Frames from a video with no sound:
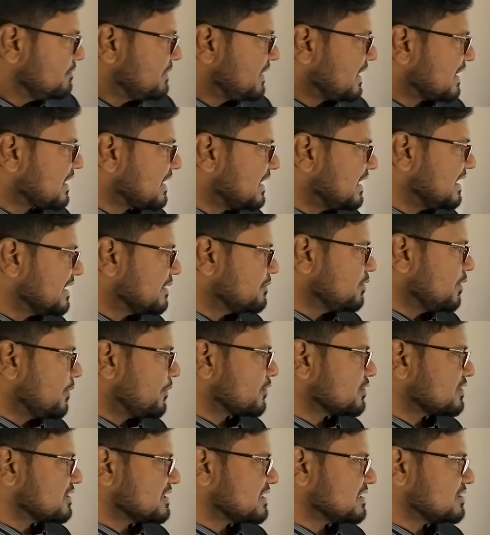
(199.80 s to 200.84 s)
ব্যাখ্যা লিখবো
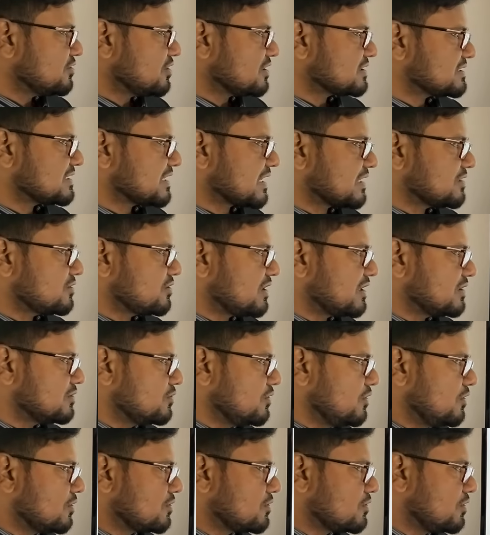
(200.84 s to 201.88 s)
প্রতিটি দশ টাকা দরে
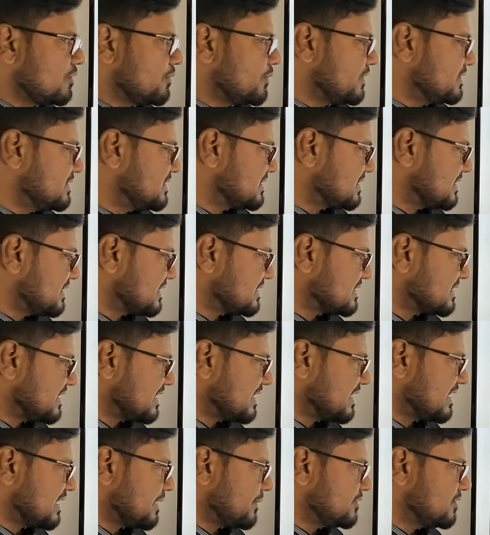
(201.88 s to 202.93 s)
দুই লক্ষ পঞ্চাশ হাজার
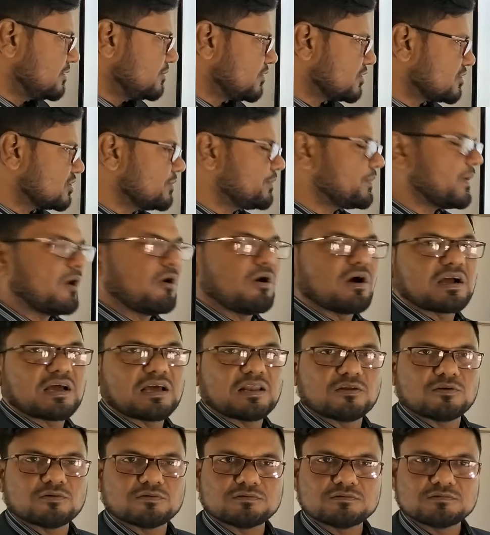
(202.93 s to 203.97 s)
শেয়ারের আবেদনপত্র পাওয়া
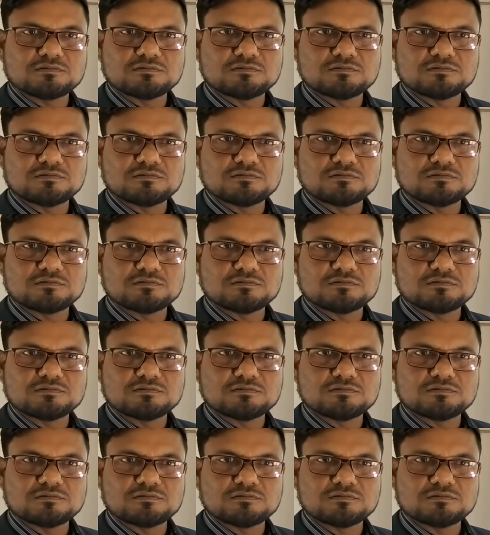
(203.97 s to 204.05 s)
গেল